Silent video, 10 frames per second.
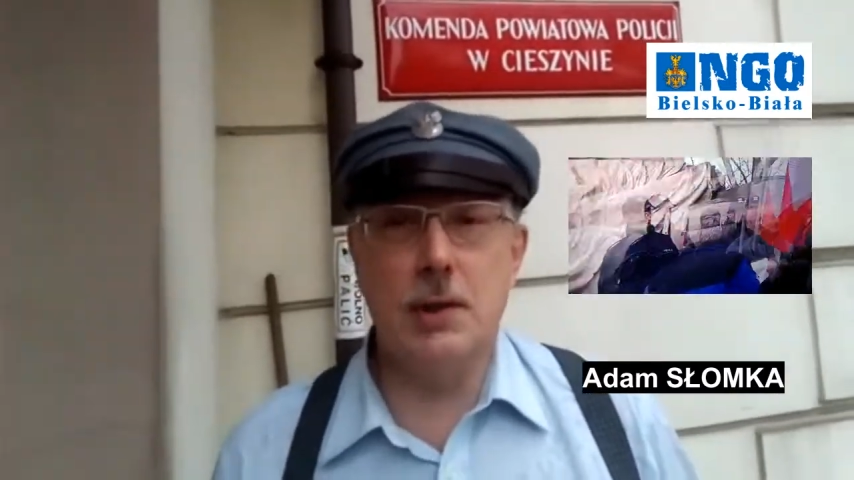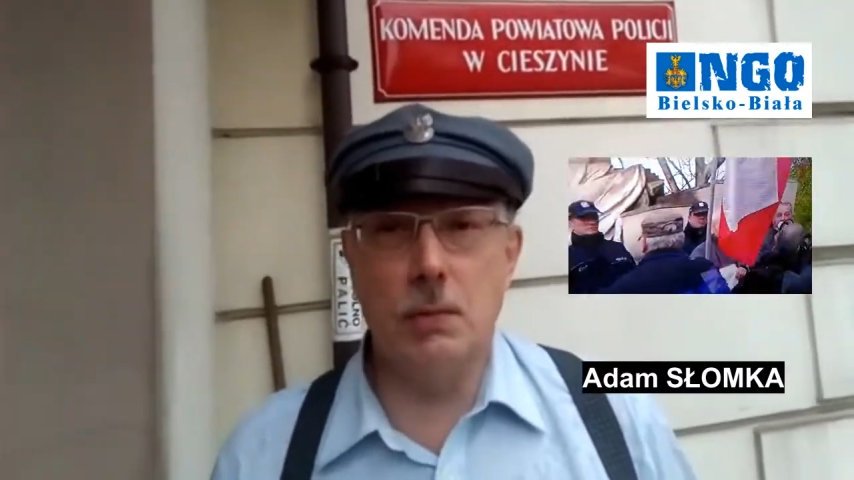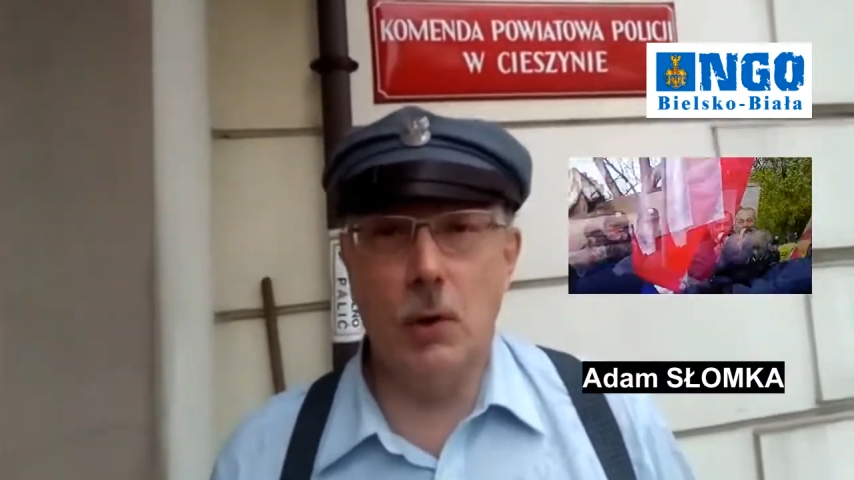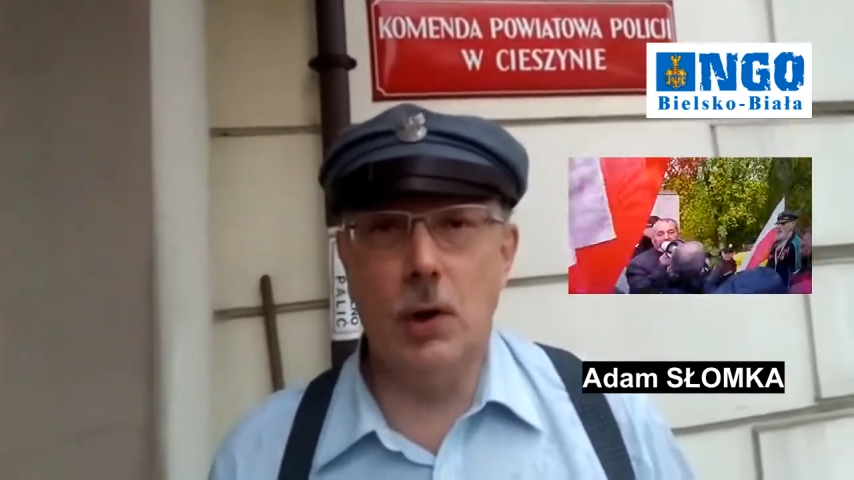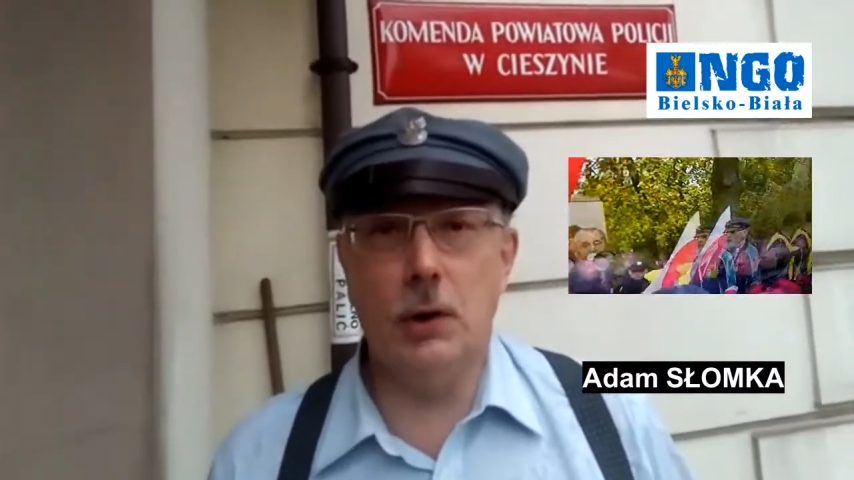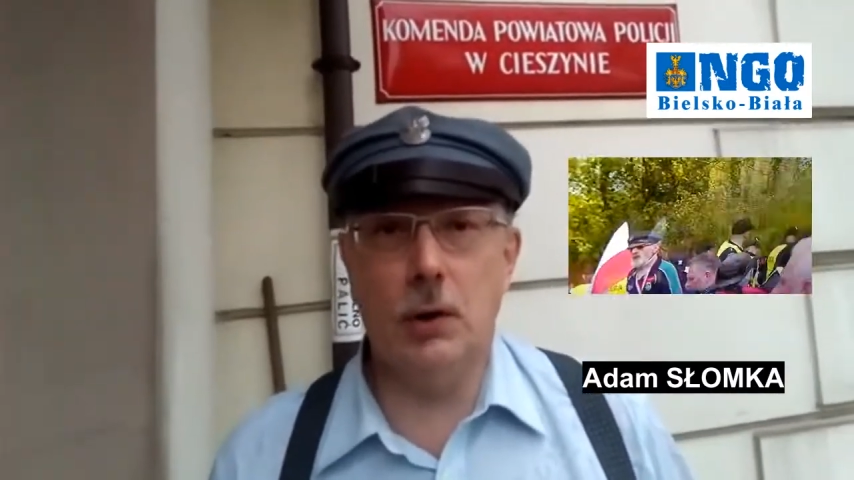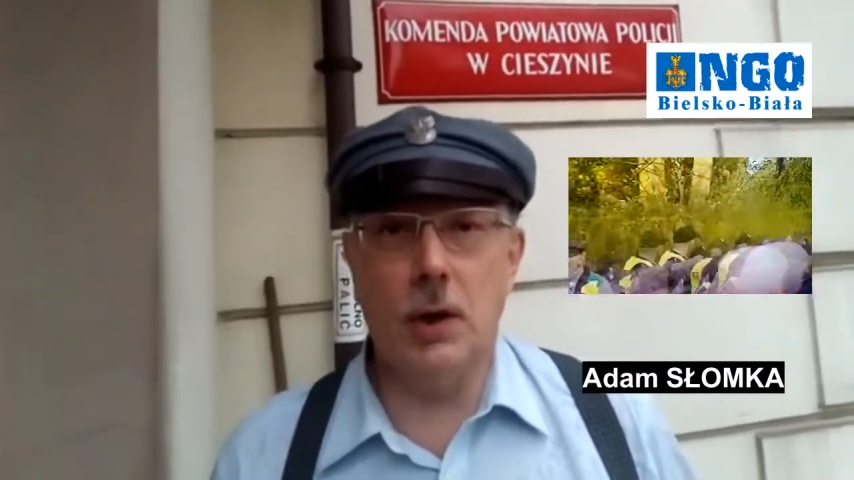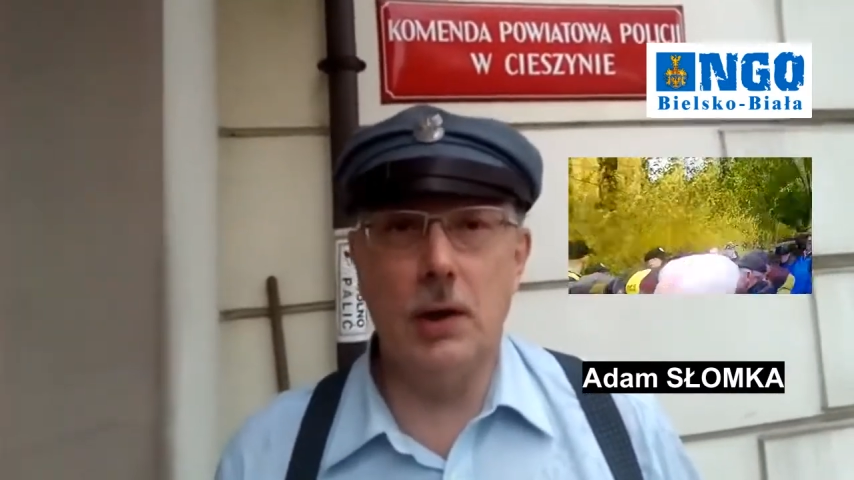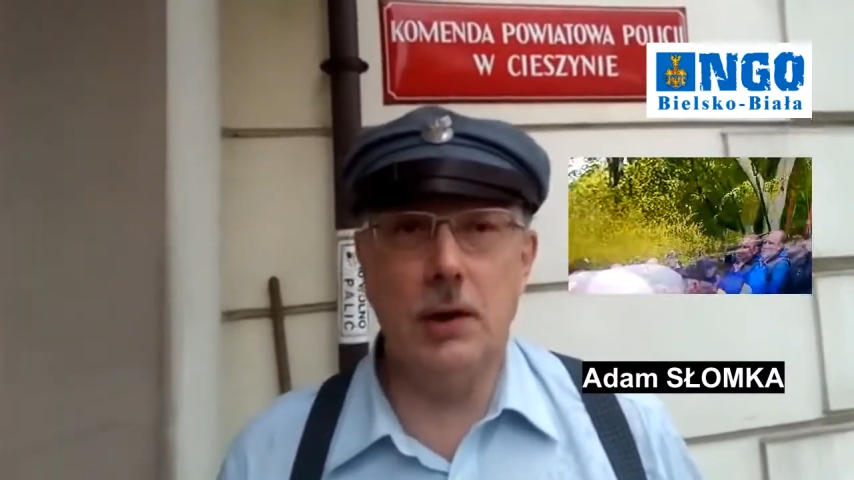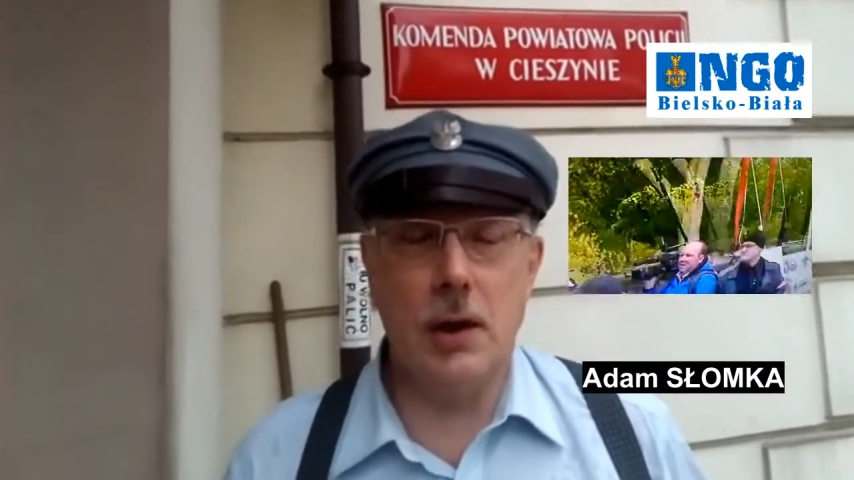symbole
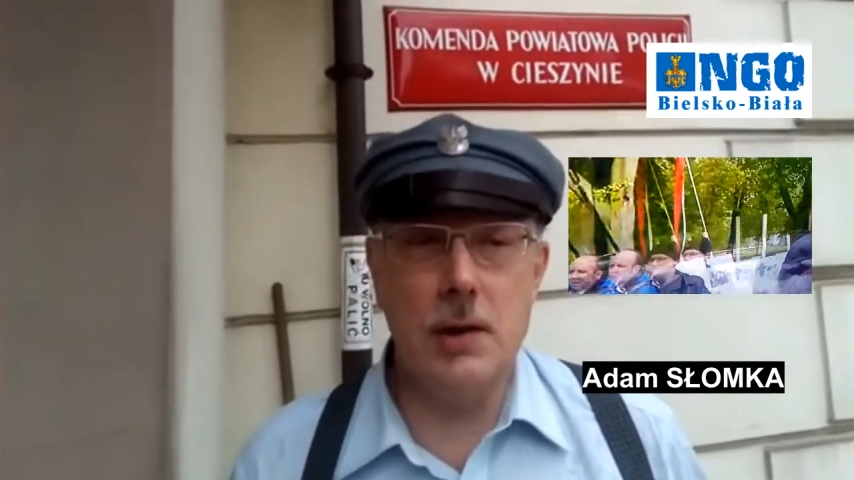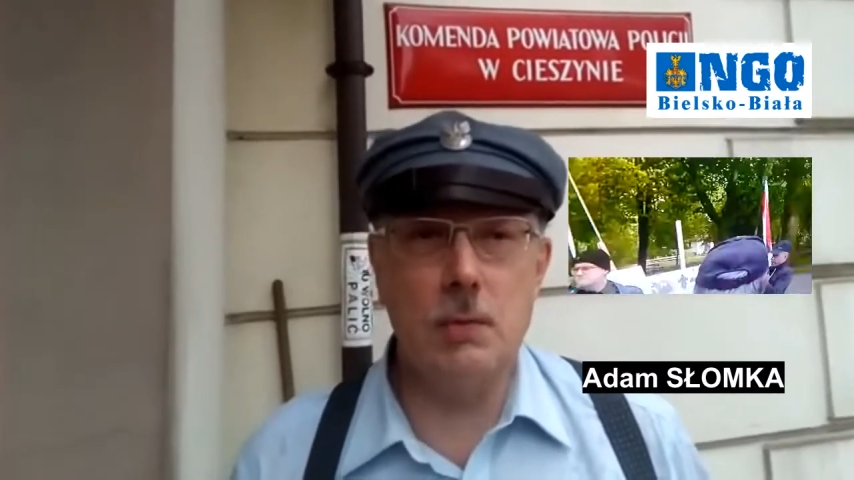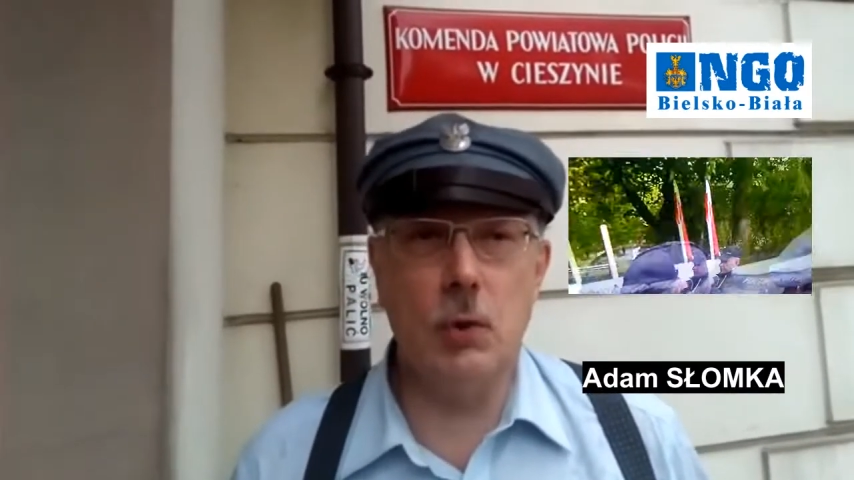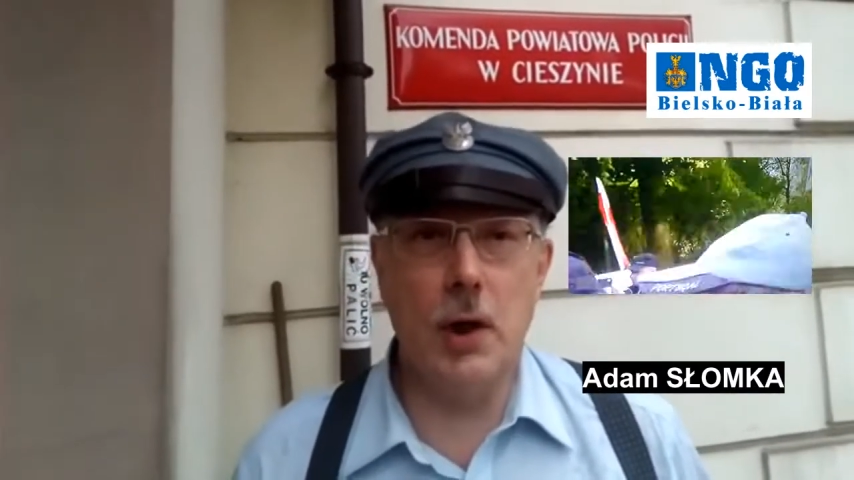totalitaryzmu